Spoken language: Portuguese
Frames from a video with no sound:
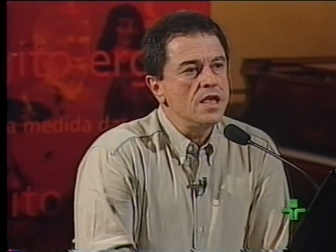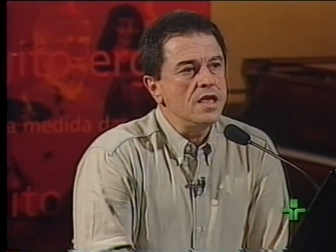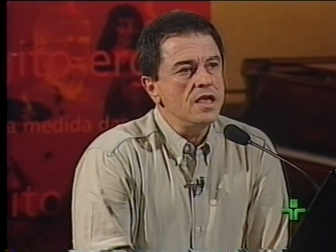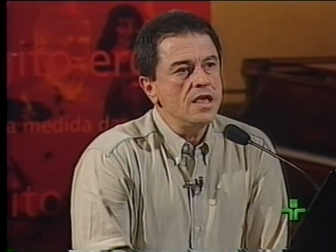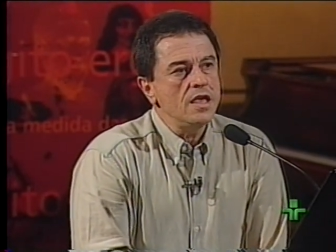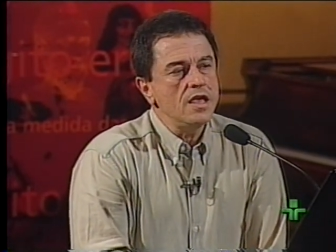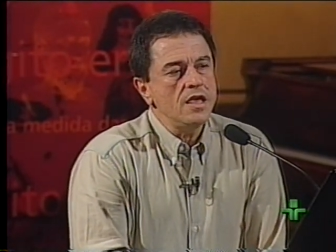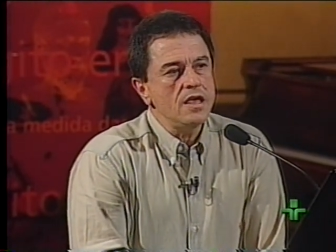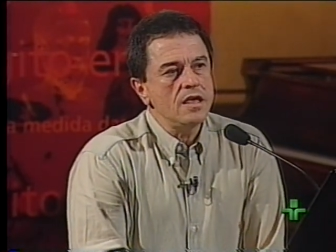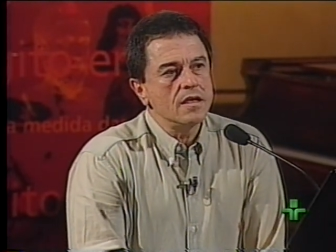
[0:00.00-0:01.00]

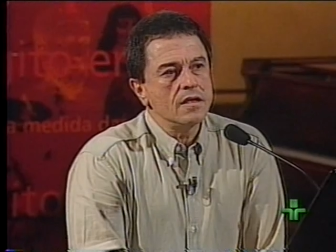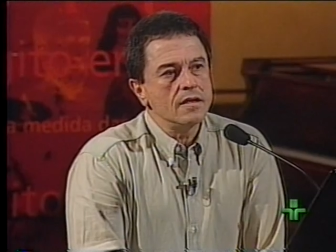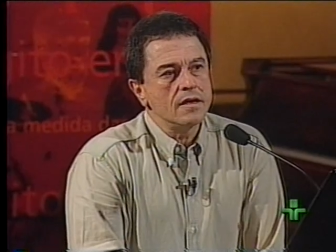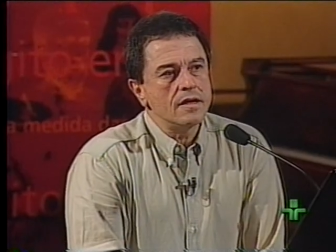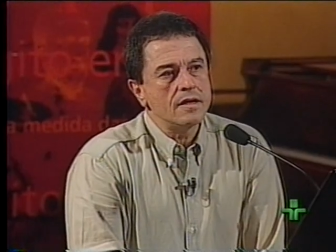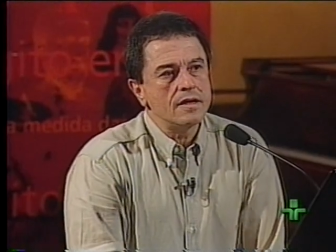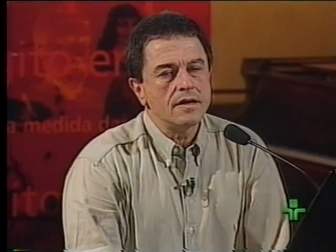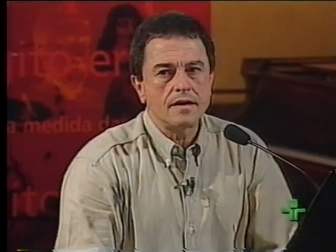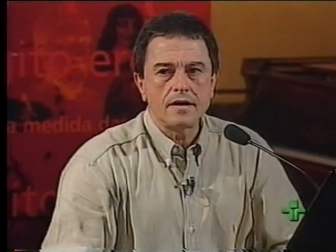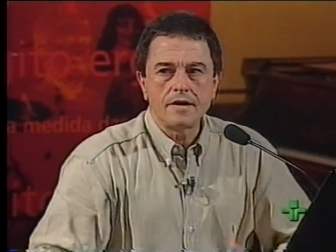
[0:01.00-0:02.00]
e
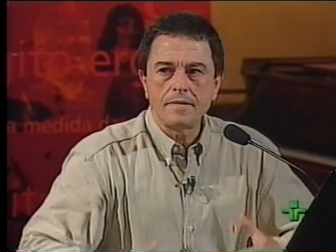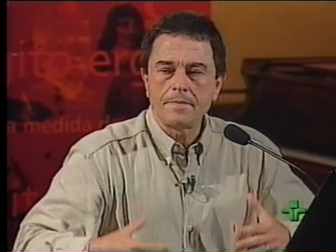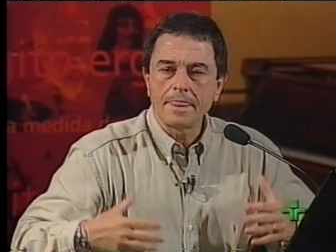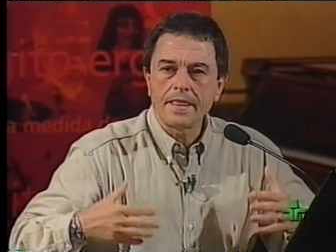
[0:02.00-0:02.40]
uh,